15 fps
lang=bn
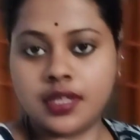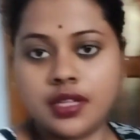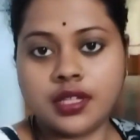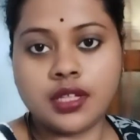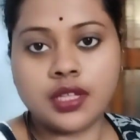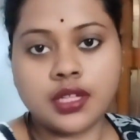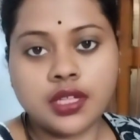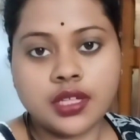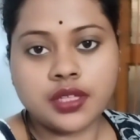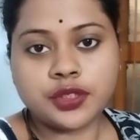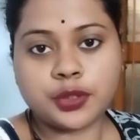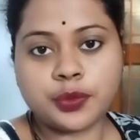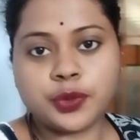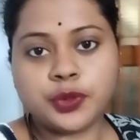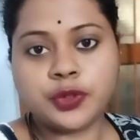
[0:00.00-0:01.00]
তো বন্ধুরা
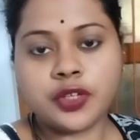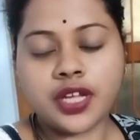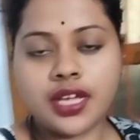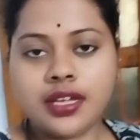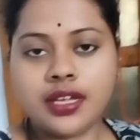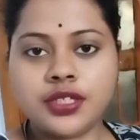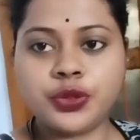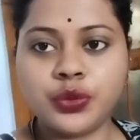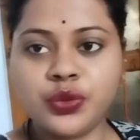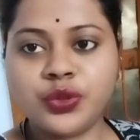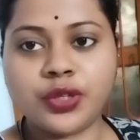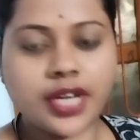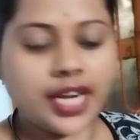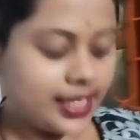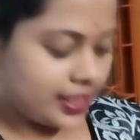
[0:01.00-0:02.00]
সুন্দর একটা
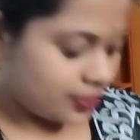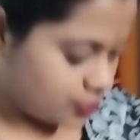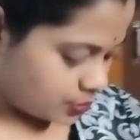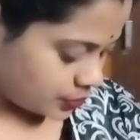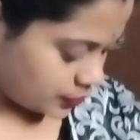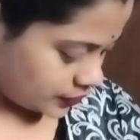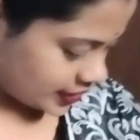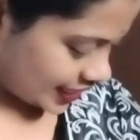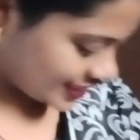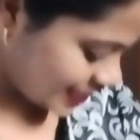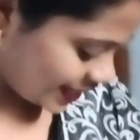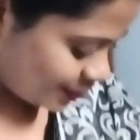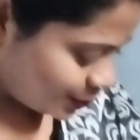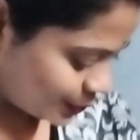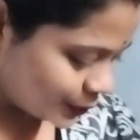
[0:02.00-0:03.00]
ঘুমানোর আশায় ঘুমোতে
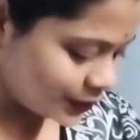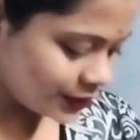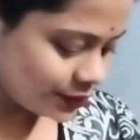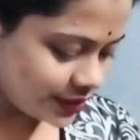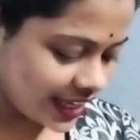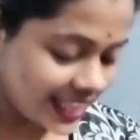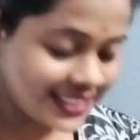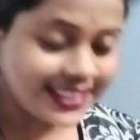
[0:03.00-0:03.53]
তো গেছিলাম